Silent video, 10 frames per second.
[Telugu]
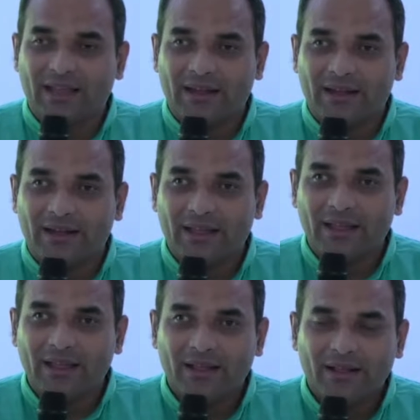థింగ్ ఏంటంటే
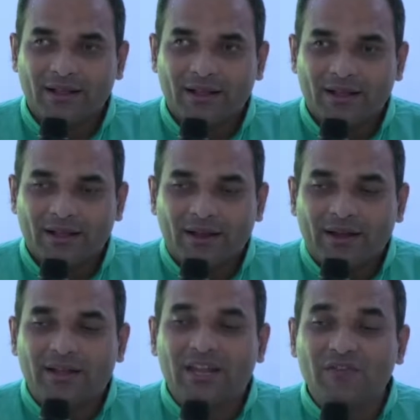
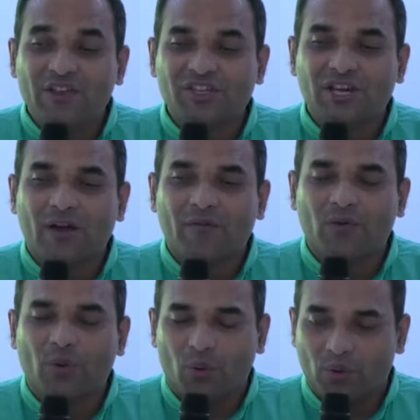డివిజన్ ఆఫ్
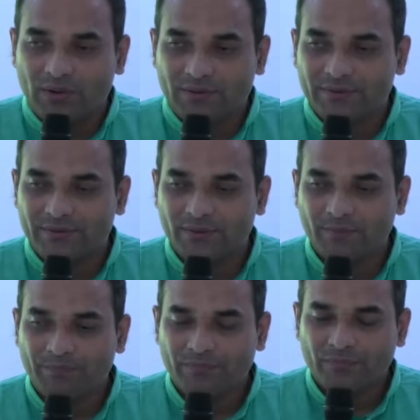గోల్స్
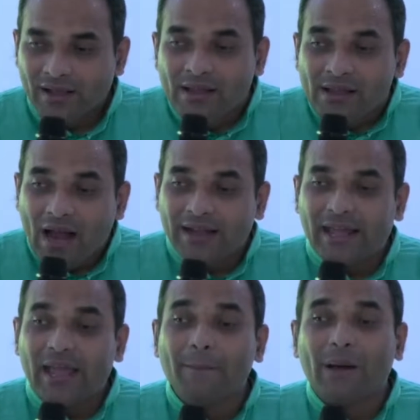
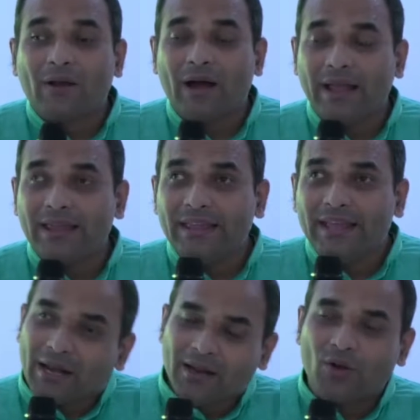అంటే మనం
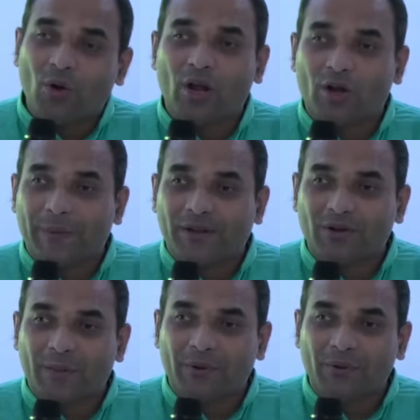హయ్యర్ గోల్ ఒకటి
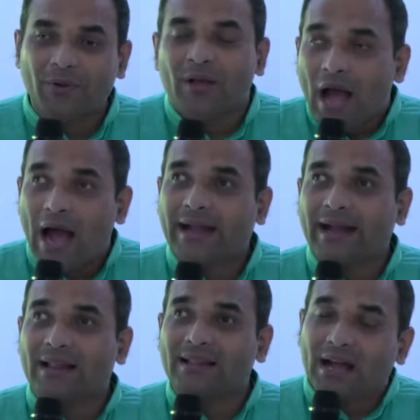పెట్టుకున్నప్పుడు
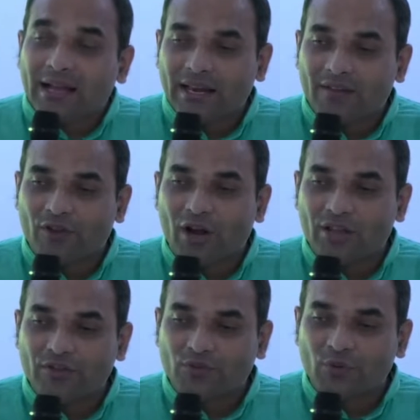అక్కడ దాకా నిరంతరం
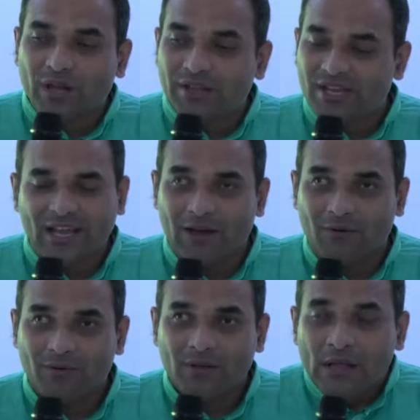ఆలోచిస్తూ ఉంటే
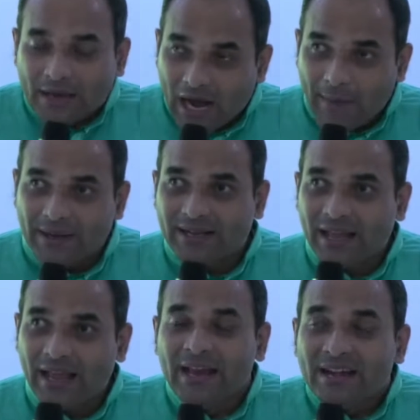చేయలేము
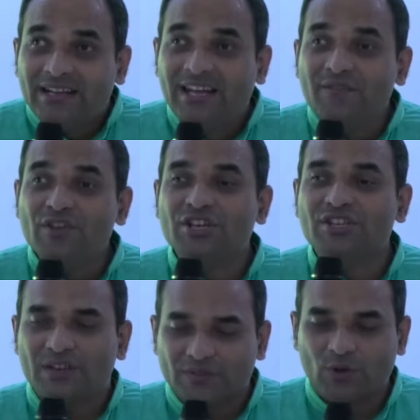కాబట్టి
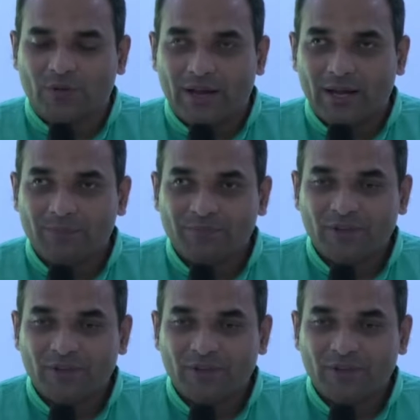డివిజన్ చేసుకోవాలి